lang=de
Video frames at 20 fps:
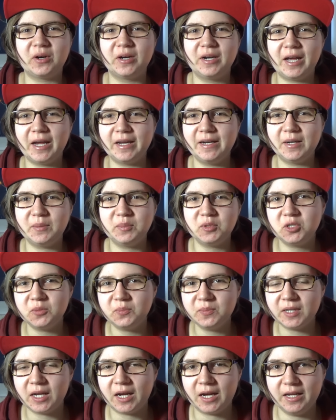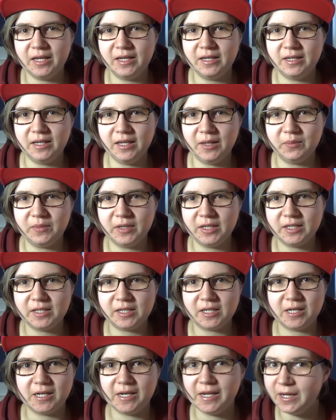von einer bestimmten Reihe,
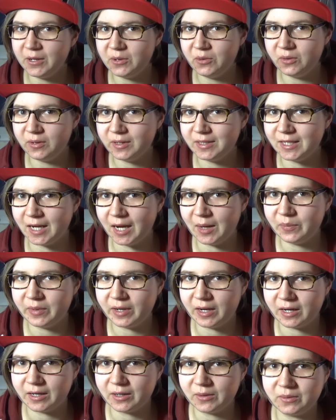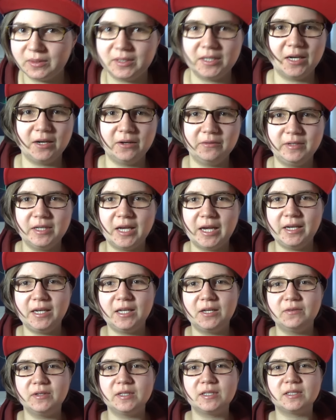nämlich Neko in Japan. Und ja, wie
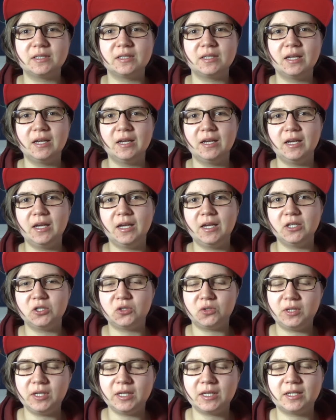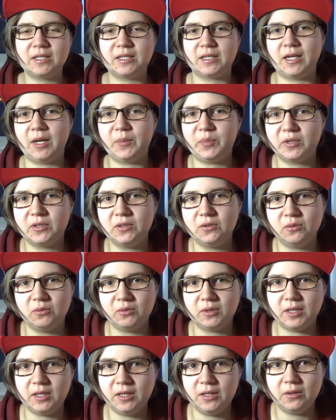einige wissen, studiere ich ja
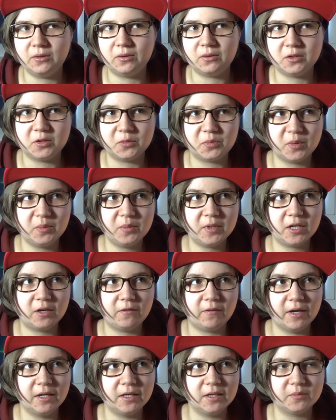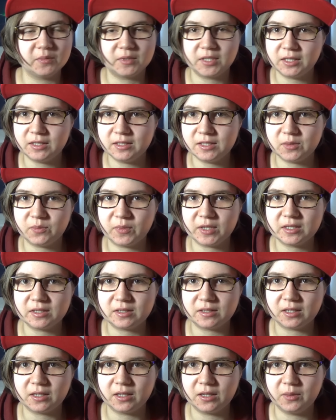Japanologie und bin mittlerweile im dritten
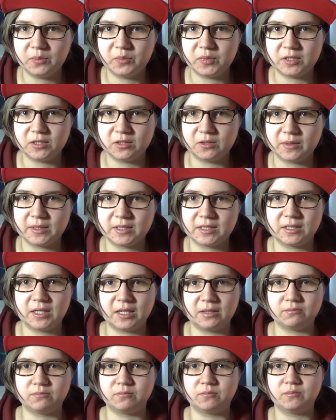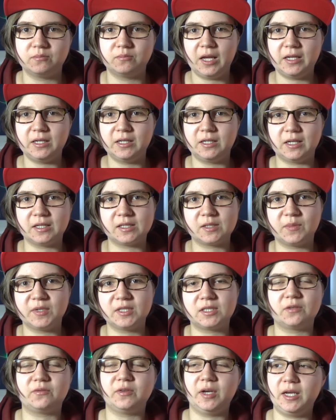Semester, beziehungsweise dann Ende der
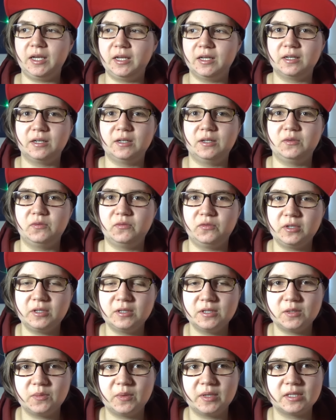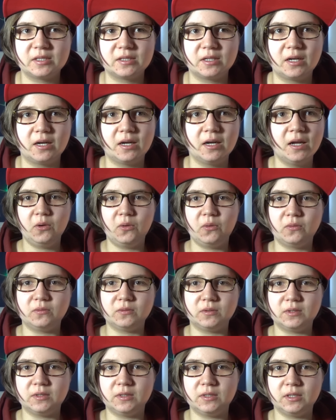Semesterferien im vierten Semester.
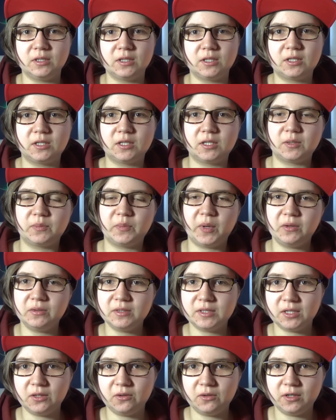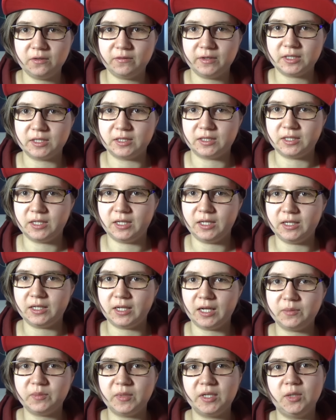Und bei uns an der
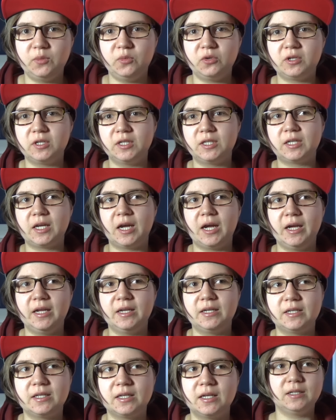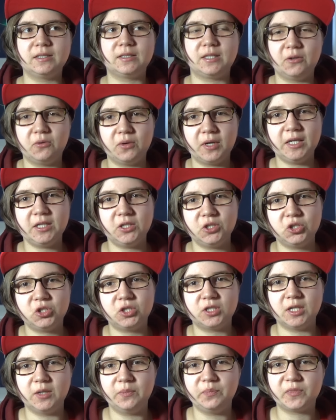Universität hat man die Möglichkeit,
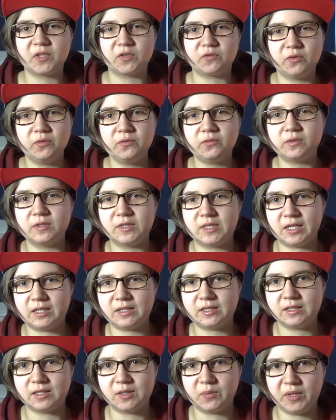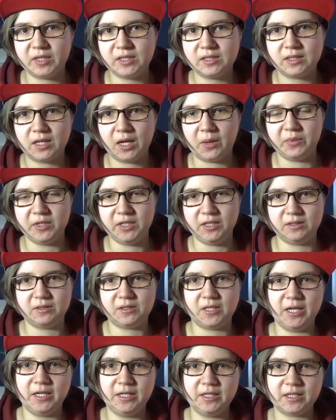theoretisch im fünften und sechsten Semester, aber die
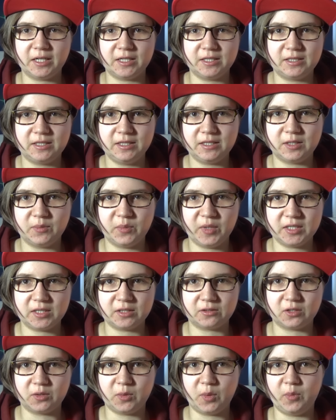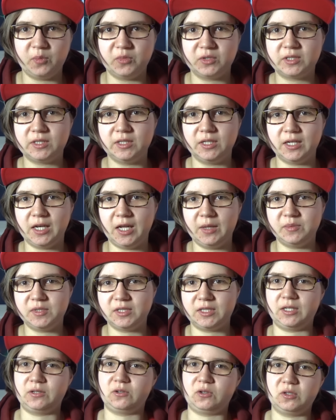zählen nicht als die Semester, sondern man muss die in
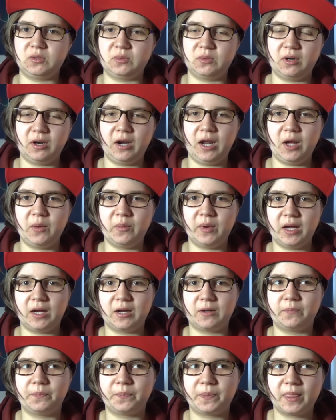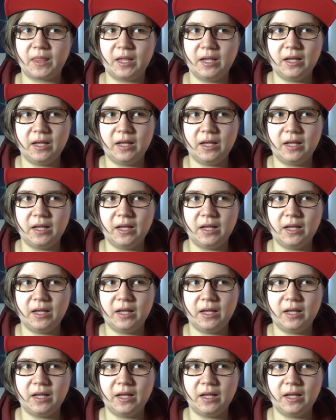Leipzig dann trotzdem noch nachmachen.